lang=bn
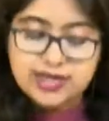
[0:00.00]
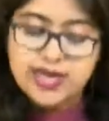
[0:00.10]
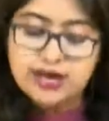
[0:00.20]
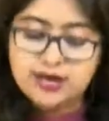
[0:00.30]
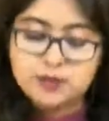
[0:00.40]

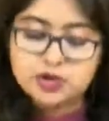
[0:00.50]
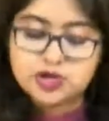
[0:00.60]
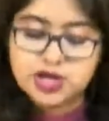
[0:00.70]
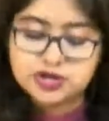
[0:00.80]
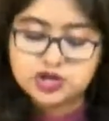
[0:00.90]
নানা
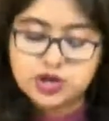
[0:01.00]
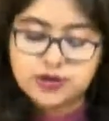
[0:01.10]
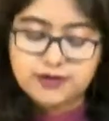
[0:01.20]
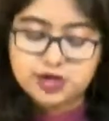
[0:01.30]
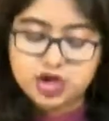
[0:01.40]
প্রশ্নে রাজ্য
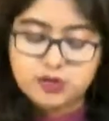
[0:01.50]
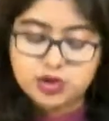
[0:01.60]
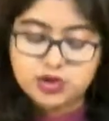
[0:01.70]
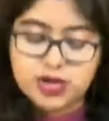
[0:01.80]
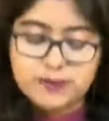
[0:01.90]
সরকারের
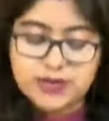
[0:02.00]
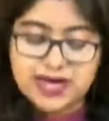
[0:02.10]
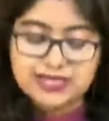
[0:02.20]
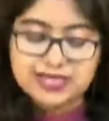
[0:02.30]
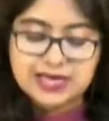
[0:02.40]
সমালোচনা
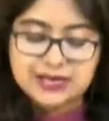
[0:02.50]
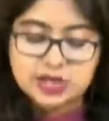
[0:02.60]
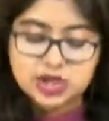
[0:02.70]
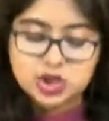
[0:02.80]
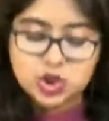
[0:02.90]
প্রায় তার
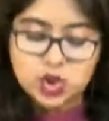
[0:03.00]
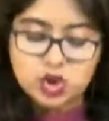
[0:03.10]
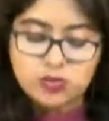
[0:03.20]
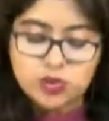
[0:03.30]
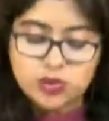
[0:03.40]

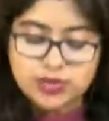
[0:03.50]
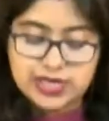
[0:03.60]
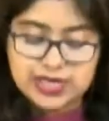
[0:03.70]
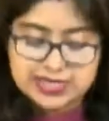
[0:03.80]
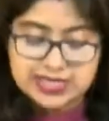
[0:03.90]
নিত্যকর্ম হয়ে
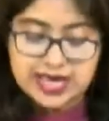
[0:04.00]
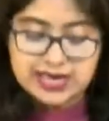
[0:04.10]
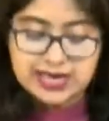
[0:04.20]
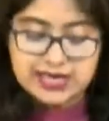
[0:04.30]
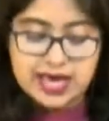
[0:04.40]
দাঁড়িয়েছে
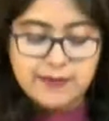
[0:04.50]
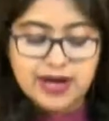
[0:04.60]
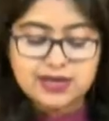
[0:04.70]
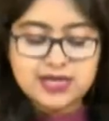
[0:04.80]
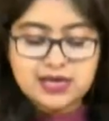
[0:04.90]
আগেই
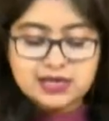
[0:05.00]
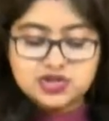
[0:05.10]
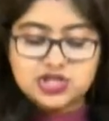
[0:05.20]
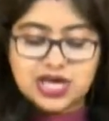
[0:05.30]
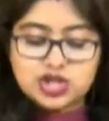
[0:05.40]
এবার
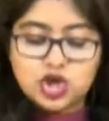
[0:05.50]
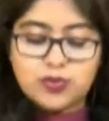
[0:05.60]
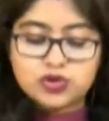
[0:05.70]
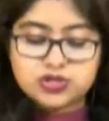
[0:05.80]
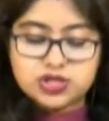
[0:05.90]
জাতীয়
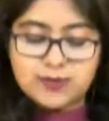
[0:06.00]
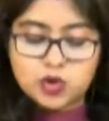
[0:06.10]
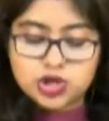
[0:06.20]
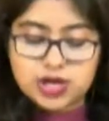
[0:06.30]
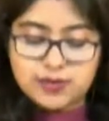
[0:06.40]
ভোটার
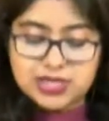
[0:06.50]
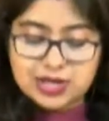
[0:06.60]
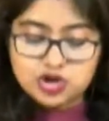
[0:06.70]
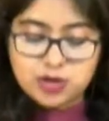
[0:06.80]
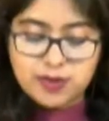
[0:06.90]
দিবসে
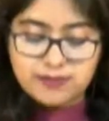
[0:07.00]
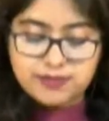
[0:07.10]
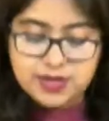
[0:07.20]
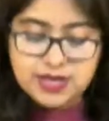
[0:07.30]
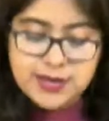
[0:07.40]
বিধানসভা
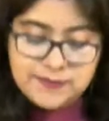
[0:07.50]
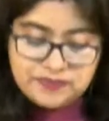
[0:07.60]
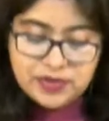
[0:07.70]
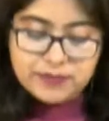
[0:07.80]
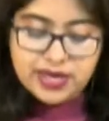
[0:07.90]

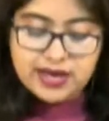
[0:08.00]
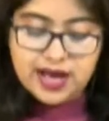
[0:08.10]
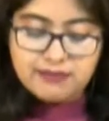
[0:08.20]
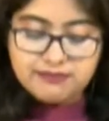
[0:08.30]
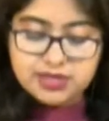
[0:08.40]
বি আর
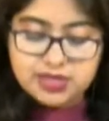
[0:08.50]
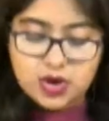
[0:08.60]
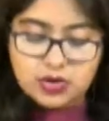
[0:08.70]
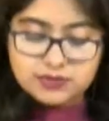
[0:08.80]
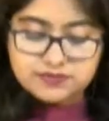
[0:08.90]

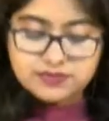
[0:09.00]
আম্বেদকর